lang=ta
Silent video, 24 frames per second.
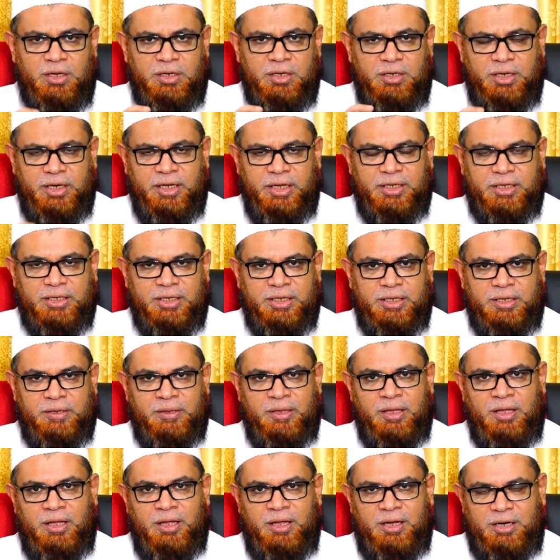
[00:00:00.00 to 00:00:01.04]
இன்றைக்கு
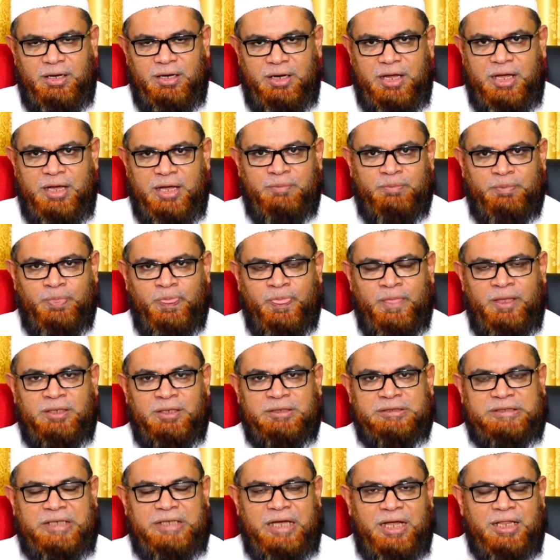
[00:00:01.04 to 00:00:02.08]
நாம்
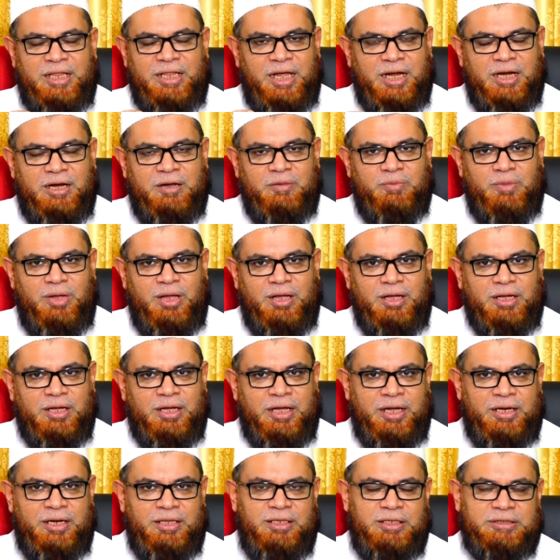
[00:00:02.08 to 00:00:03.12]
சாதாரணமாக
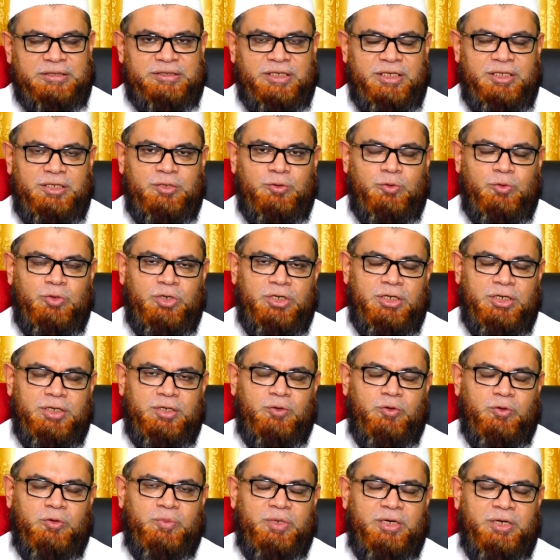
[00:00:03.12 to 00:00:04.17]
கருதி செய்து
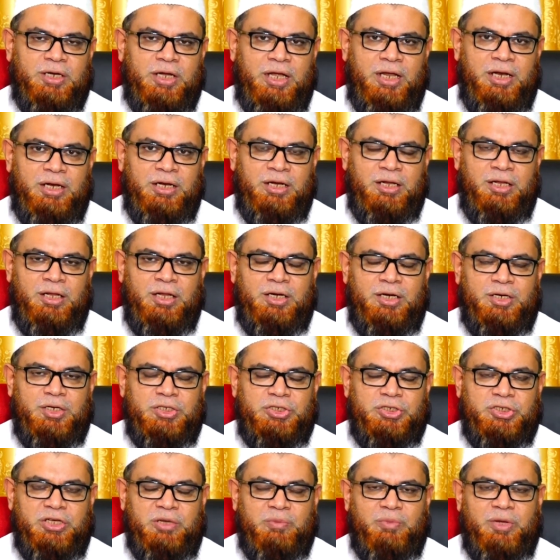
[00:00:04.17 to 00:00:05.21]
கொண்டிருக்கிறோம் என்றால்
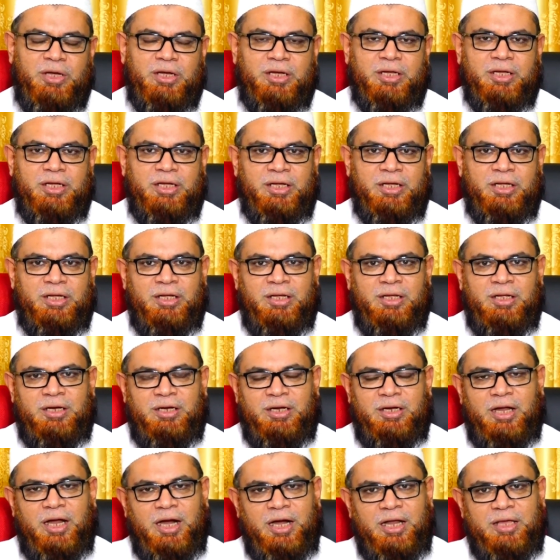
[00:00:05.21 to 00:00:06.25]
நிச்சயமாக
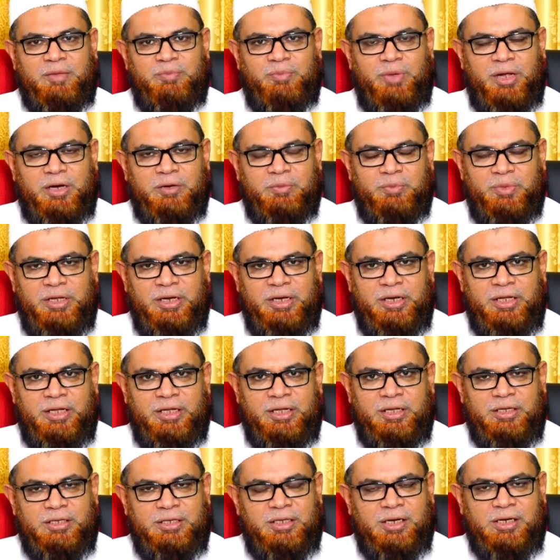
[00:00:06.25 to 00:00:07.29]
நாளை மறுமையிலே
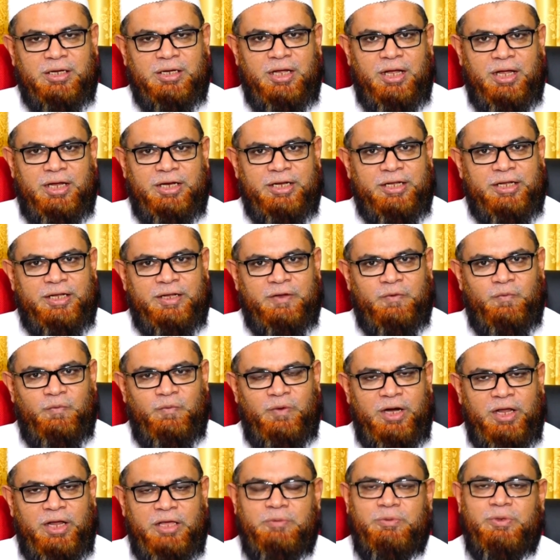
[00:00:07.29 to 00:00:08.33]
இதற்கான
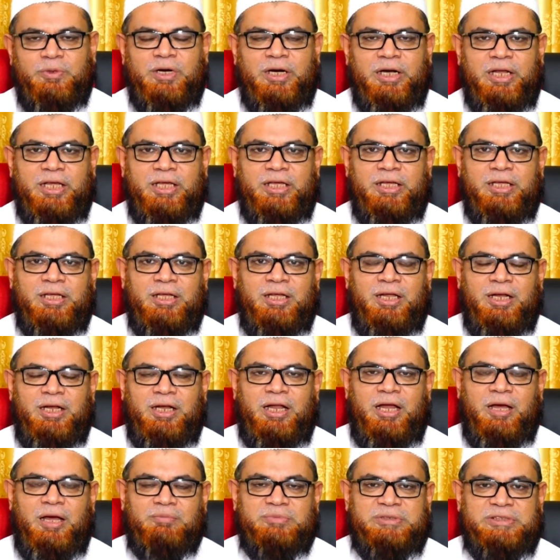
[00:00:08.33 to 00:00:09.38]
விளைவுகளை
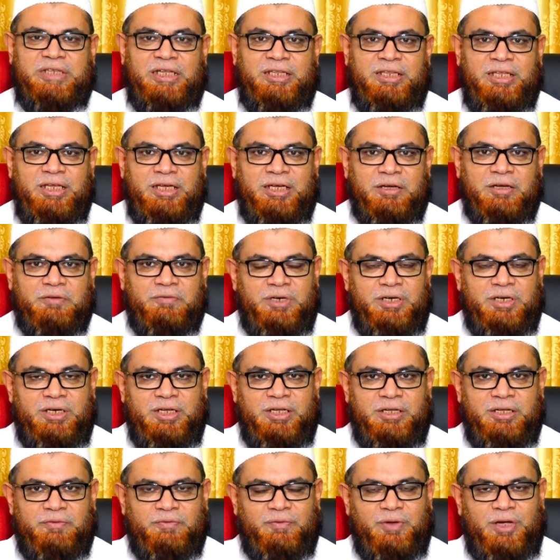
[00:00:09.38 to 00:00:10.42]
நாம் சந்திக்க
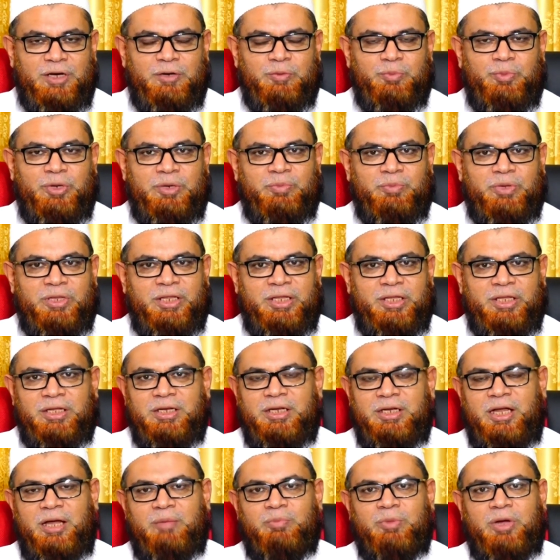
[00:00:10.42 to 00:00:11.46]
வேண்டி வரும் என்பதை
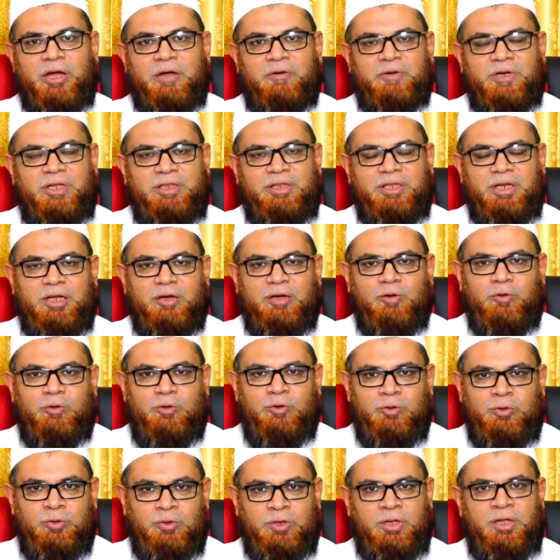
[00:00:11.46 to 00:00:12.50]
நாம் கவனத்திலே
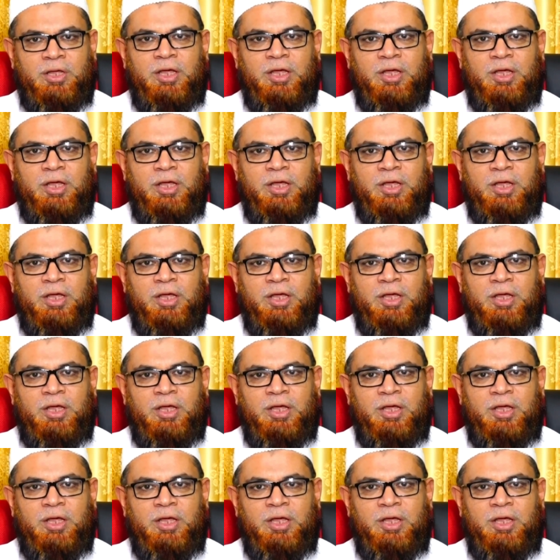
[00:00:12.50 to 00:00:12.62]
கொண்டு